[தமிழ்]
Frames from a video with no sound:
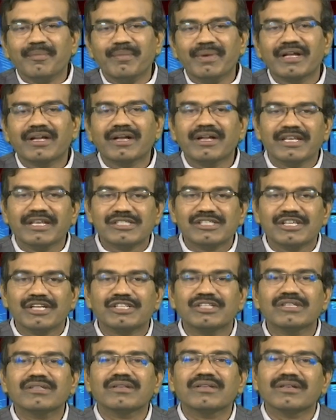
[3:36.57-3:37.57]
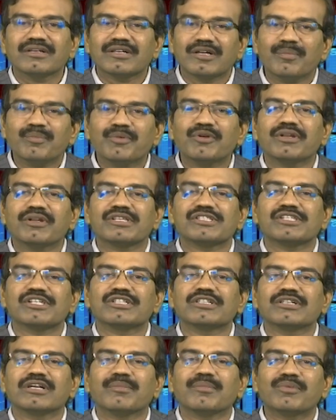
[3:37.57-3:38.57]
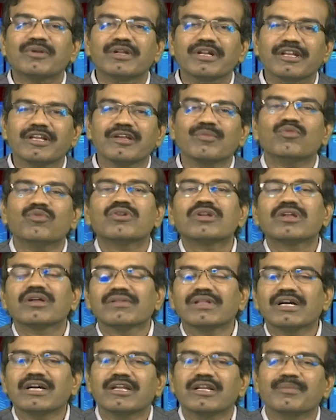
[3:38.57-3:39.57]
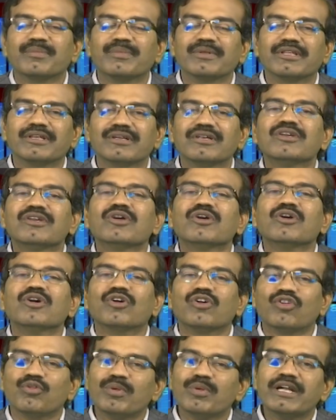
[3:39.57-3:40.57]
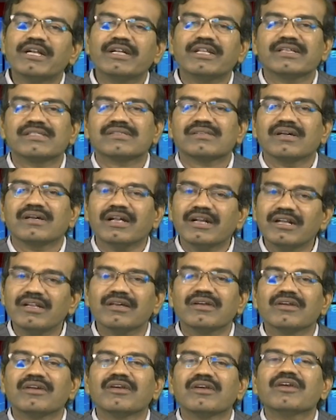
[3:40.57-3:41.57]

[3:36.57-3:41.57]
மெக்கனைசேஷன் கம்ப்யூட்டரைசேஷனுக்கு அப்புறம் இன்றைக்கு மூன்றாவதாக இருப்பது ரொபாட்டிக்ஸ் அண்ட்